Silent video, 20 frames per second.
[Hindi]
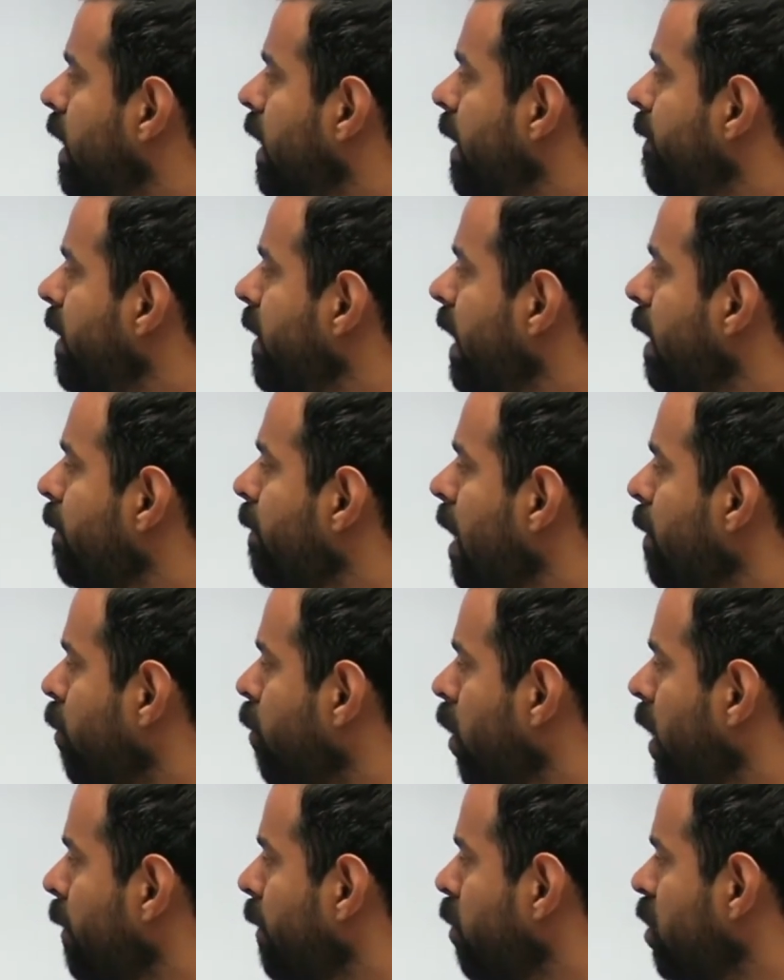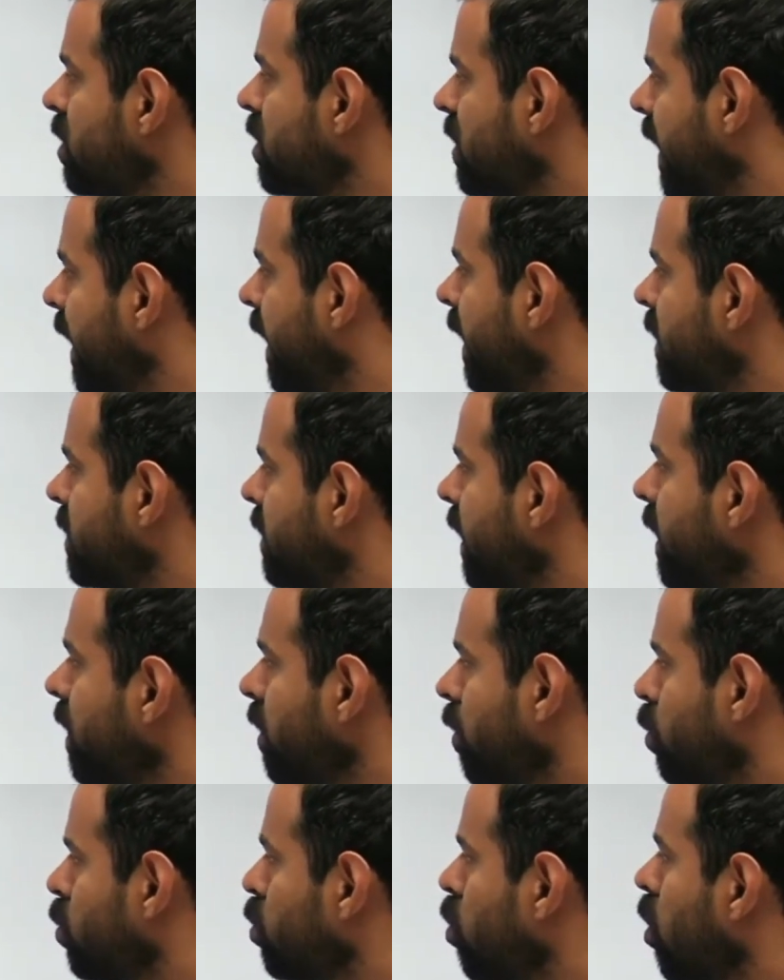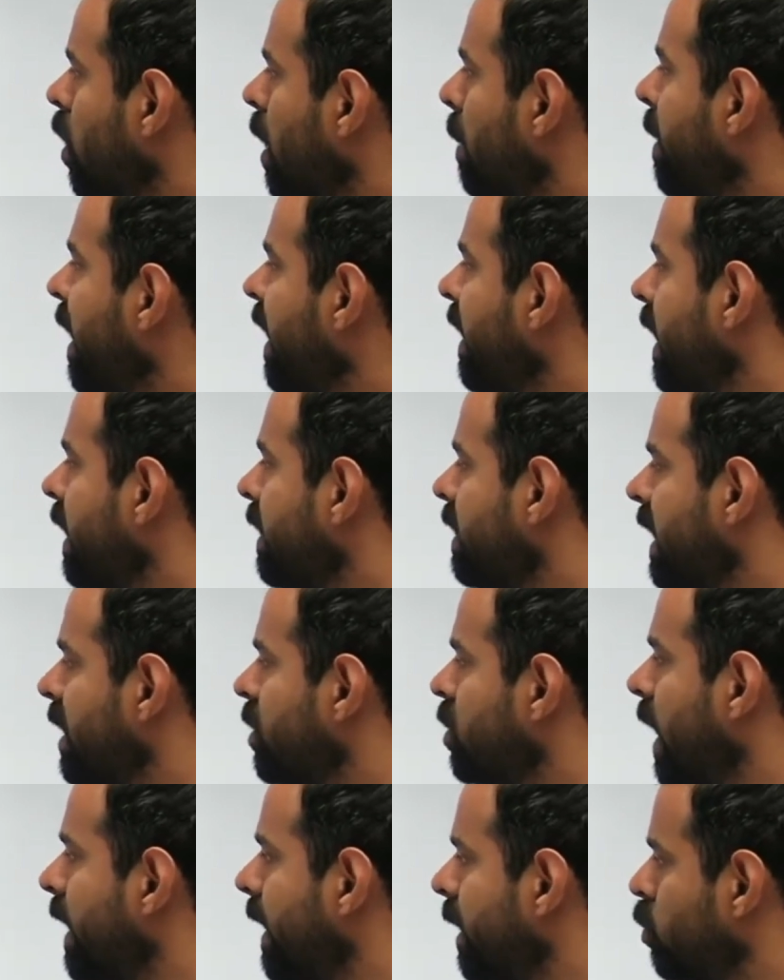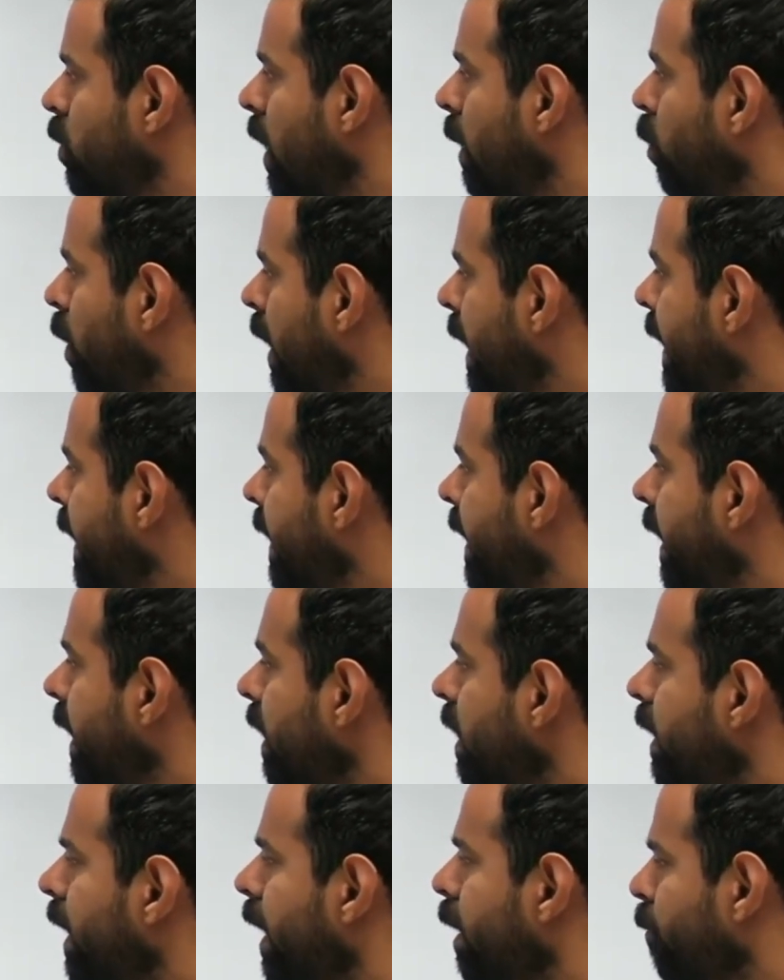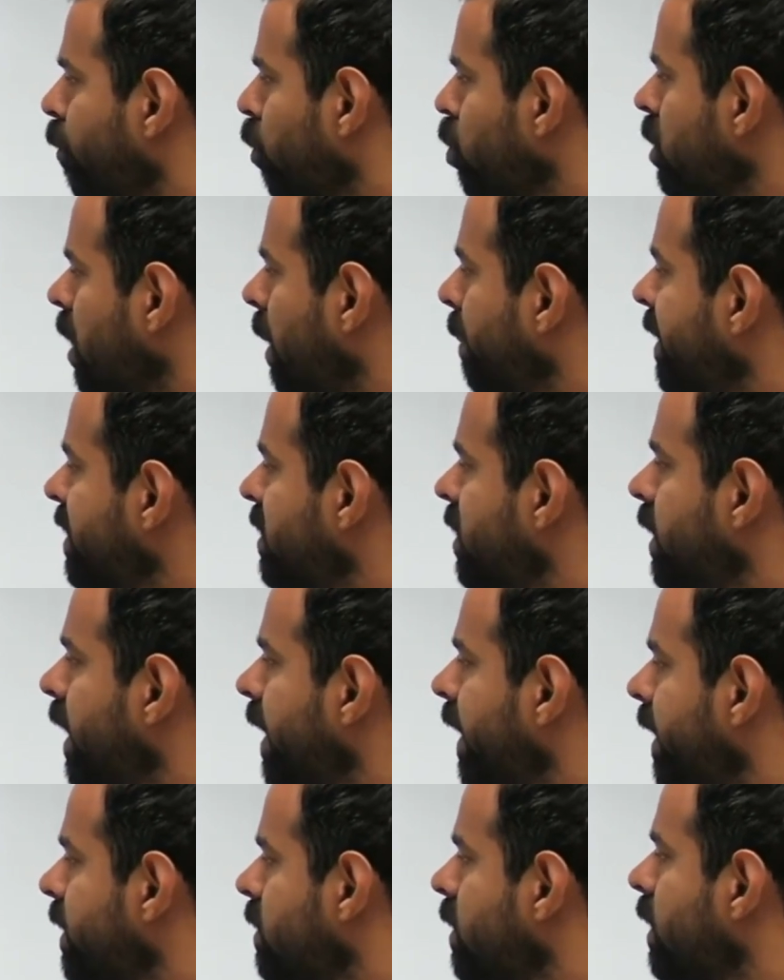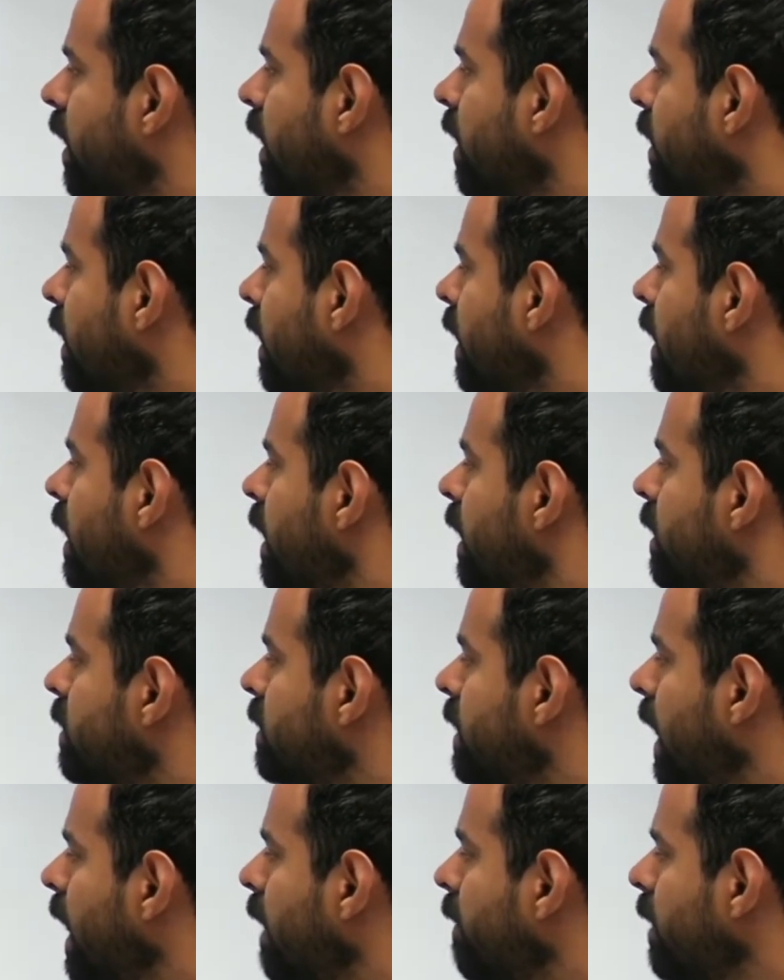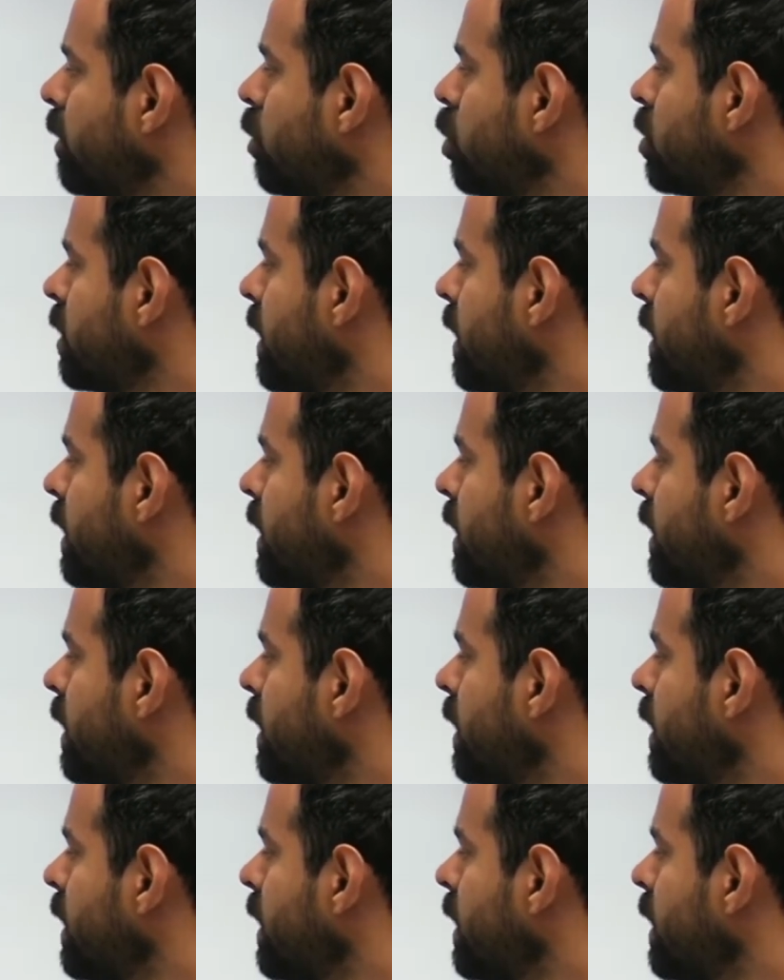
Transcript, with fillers: नेवी के 144 सेलर्स हैं उसको कमांडर दिशा ने जो है वो लीड किया एयरफोर्स का भी इसी तरीके से था इसके अलावा जो